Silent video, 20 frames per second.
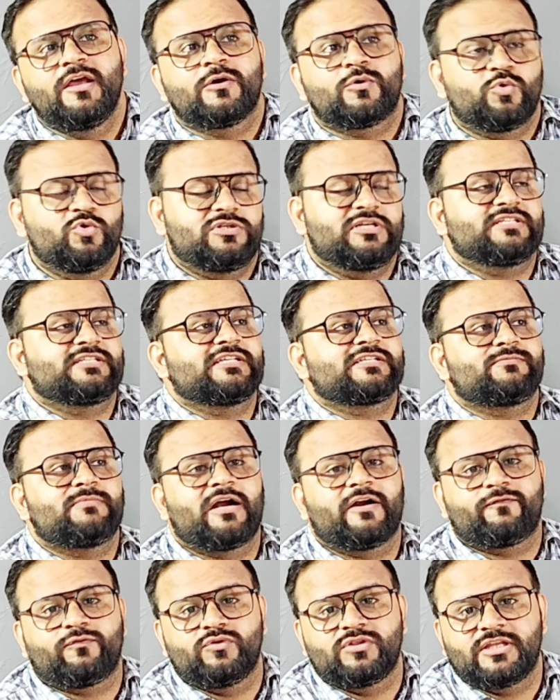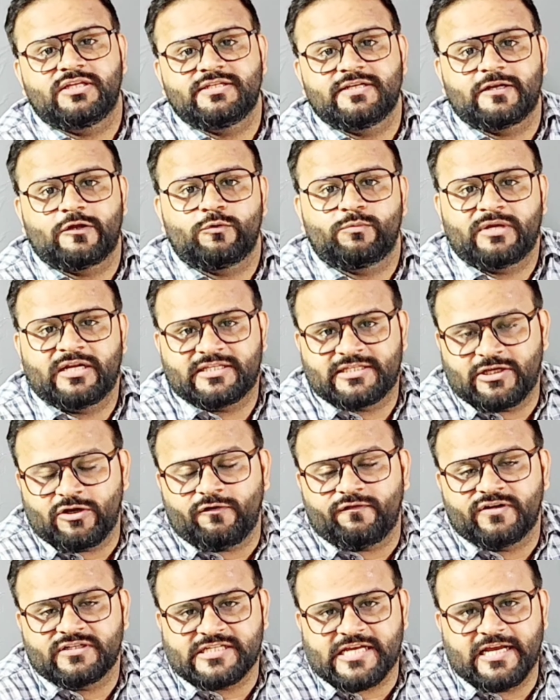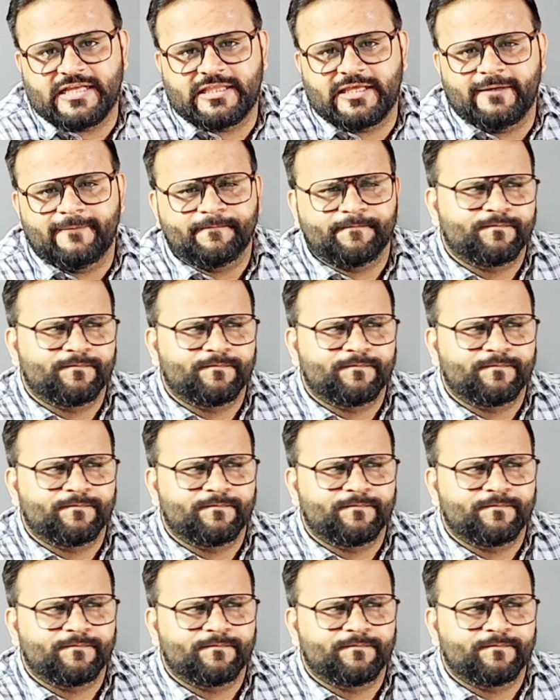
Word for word: कुछ ऐसे स्मार्टफोन थे जिनके ऊपर अच्छे ऑफर्स आए थे